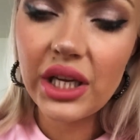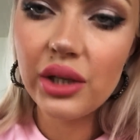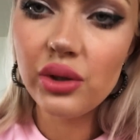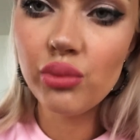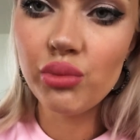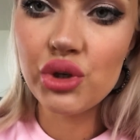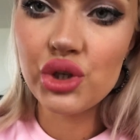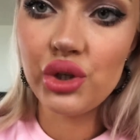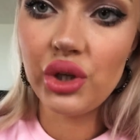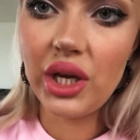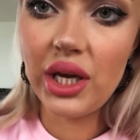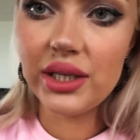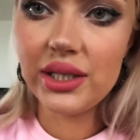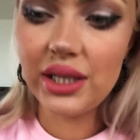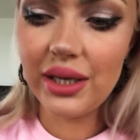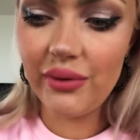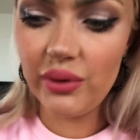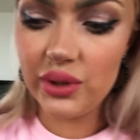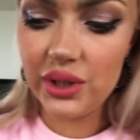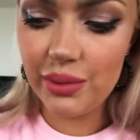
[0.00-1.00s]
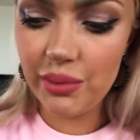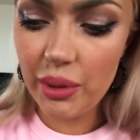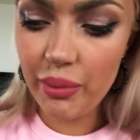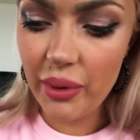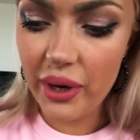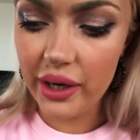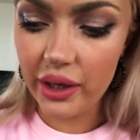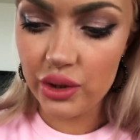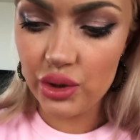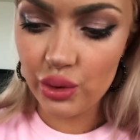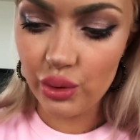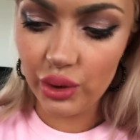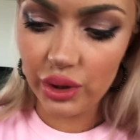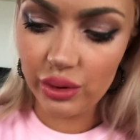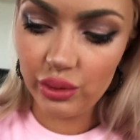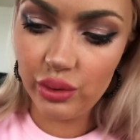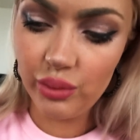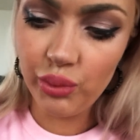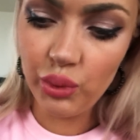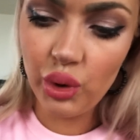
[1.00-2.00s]
Потому что я оставлю себе парочку.
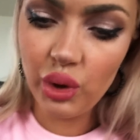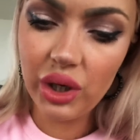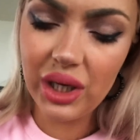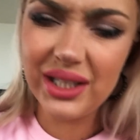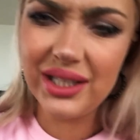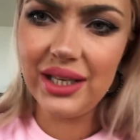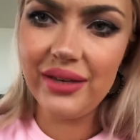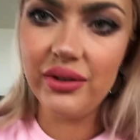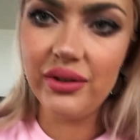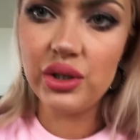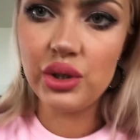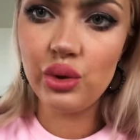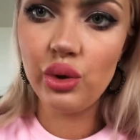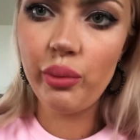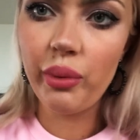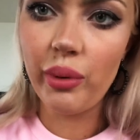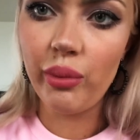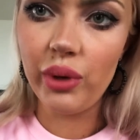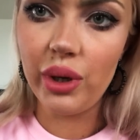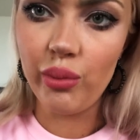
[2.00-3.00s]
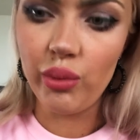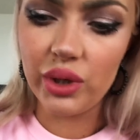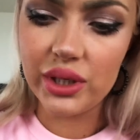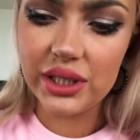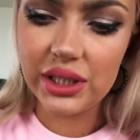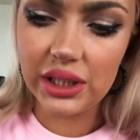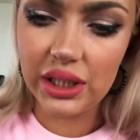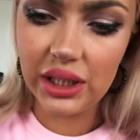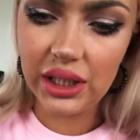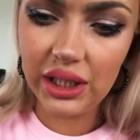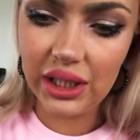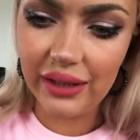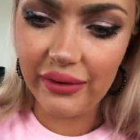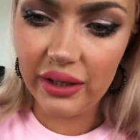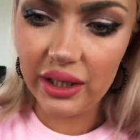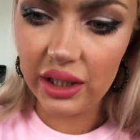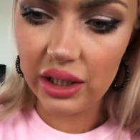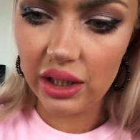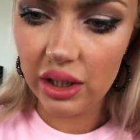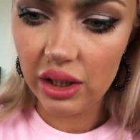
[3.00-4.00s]
И тут много, 9 штук, по-моему. Остальные,
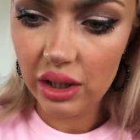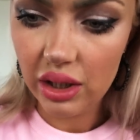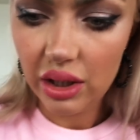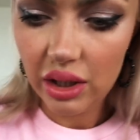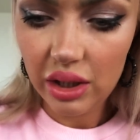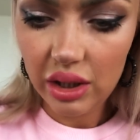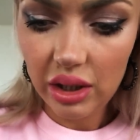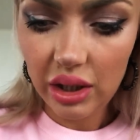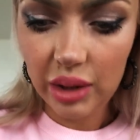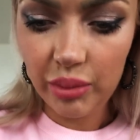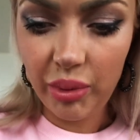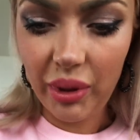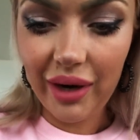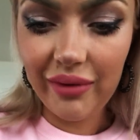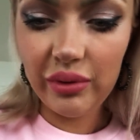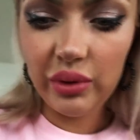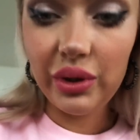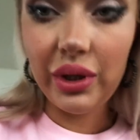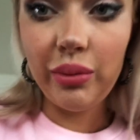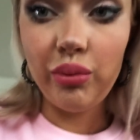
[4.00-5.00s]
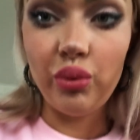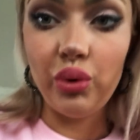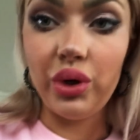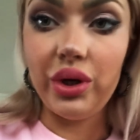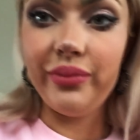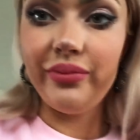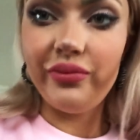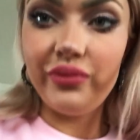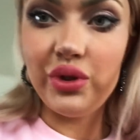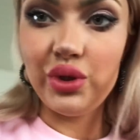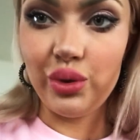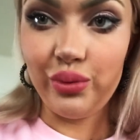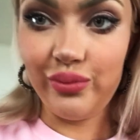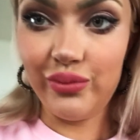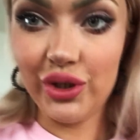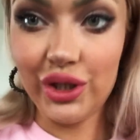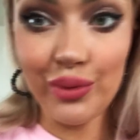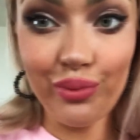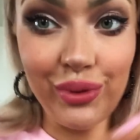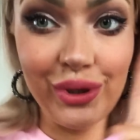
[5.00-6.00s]
наверное, отправлю домой. Все,
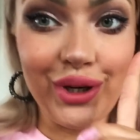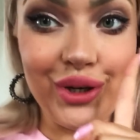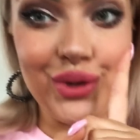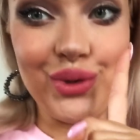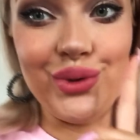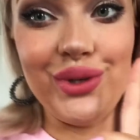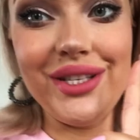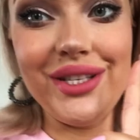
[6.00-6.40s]
сейчас покажу